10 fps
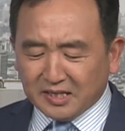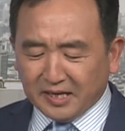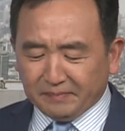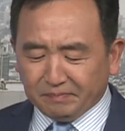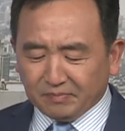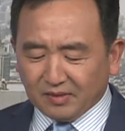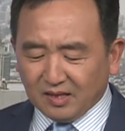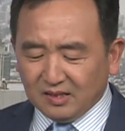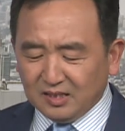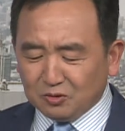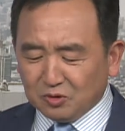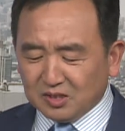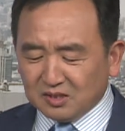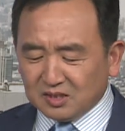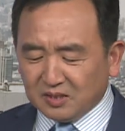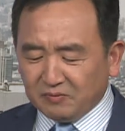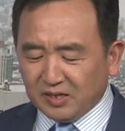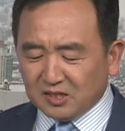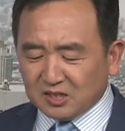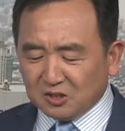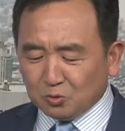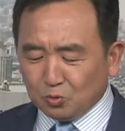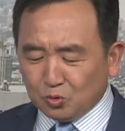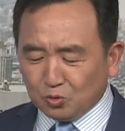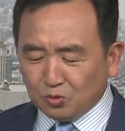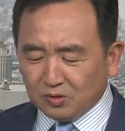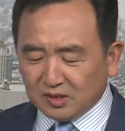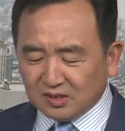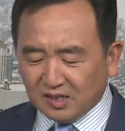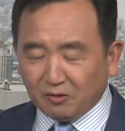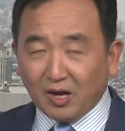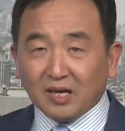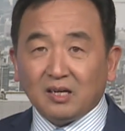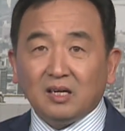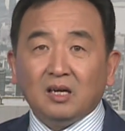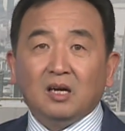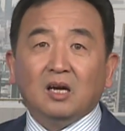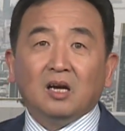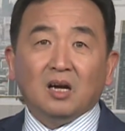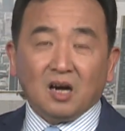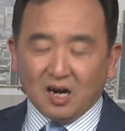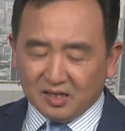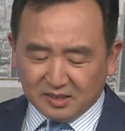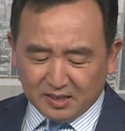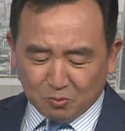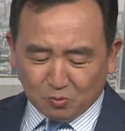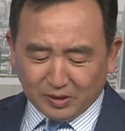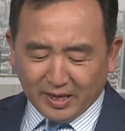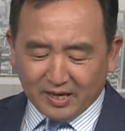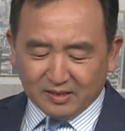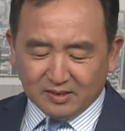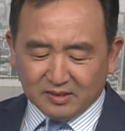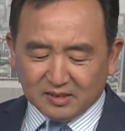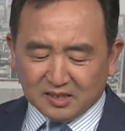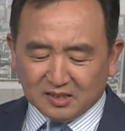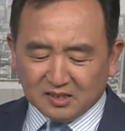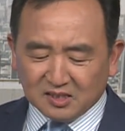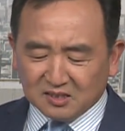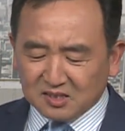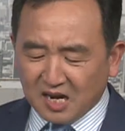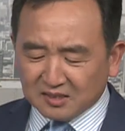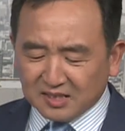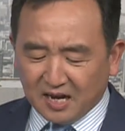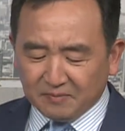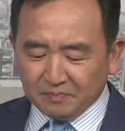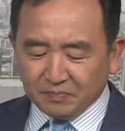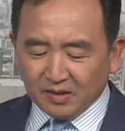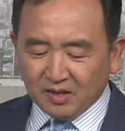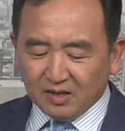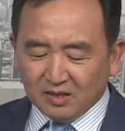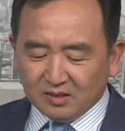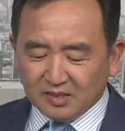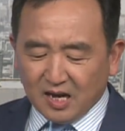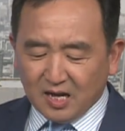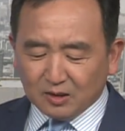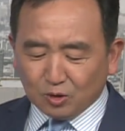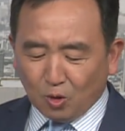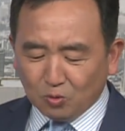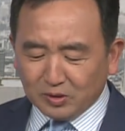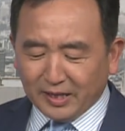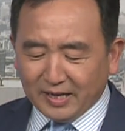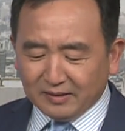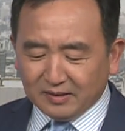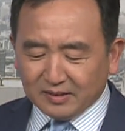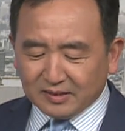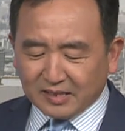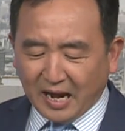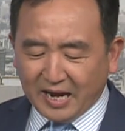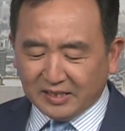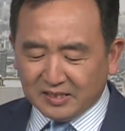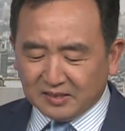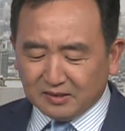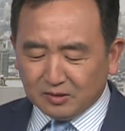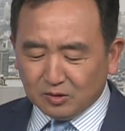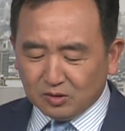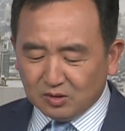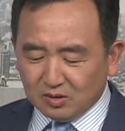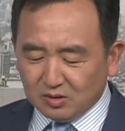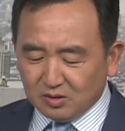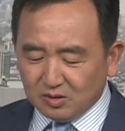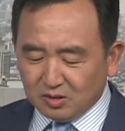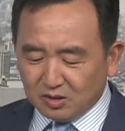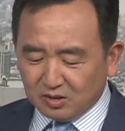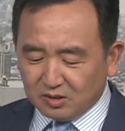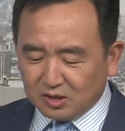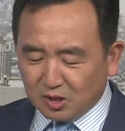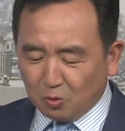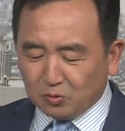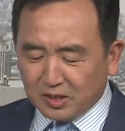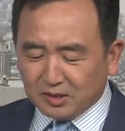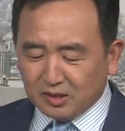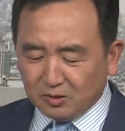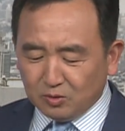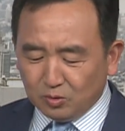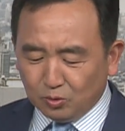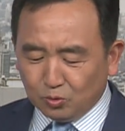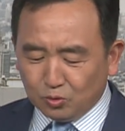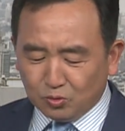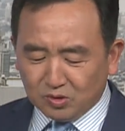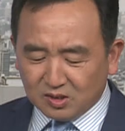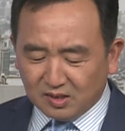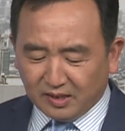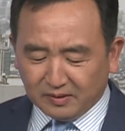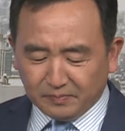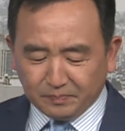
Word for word: 年，李作成成为了成都军区的司令员，二零一五年晋升上将，那同年改任首任的。陆军司令，